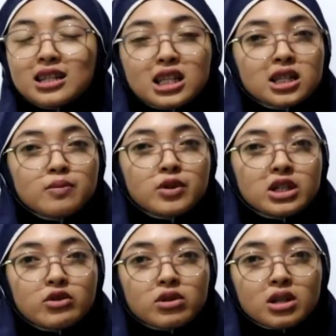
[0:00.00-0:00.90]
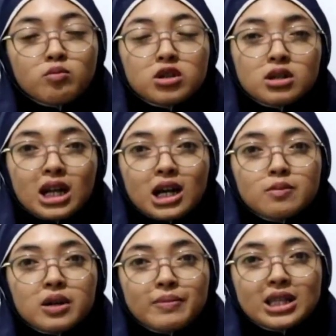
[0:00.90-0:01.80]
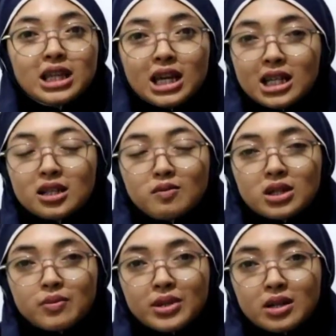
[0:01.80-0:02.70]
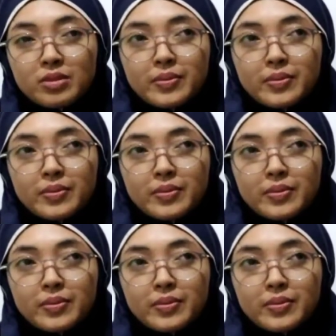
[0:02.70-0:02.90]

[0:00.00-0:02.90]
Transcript: testimoni Ute menggunakan BPJS teman-teman,